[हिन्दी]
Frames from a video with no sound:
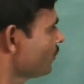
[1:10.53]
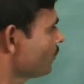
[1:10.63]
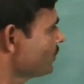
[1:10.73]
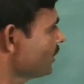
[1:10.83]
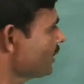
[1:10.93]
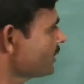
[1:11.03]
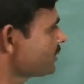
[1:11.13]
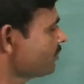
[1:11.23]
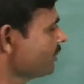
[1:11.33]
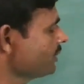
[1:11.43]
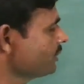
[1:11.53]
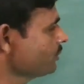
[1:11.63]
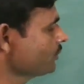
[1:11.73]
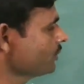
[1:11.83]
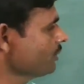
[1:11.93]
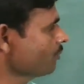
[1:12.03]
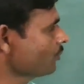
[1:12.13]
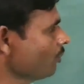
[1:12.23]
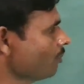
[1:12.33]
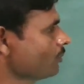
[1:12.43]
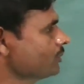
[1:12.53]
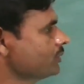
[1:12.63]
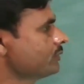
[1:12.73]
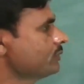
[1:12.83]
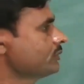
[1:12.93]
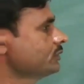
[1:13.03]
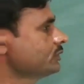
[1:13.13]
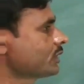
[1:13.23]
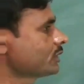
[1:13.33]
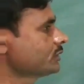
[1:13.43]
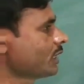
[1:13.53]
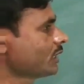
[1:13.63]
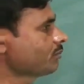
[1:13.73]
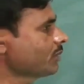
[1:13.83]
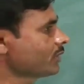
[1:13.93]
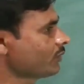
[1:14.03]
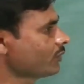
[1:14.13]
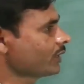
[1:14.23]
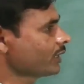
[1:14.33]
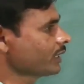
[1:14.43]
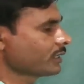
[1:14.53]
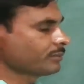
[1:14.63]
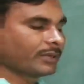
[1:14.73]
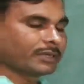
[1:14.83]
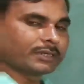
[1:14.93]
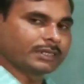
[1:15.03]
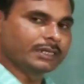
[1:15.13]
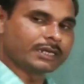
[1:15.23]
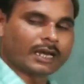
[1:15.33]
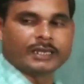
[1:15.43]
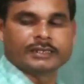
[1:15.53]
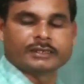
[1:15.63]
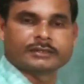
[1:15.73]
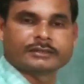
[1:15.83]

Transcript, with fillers: कोशिका सभी जीवों की मूलभूत संरचनात्मक और क्रियात्मक इकाई है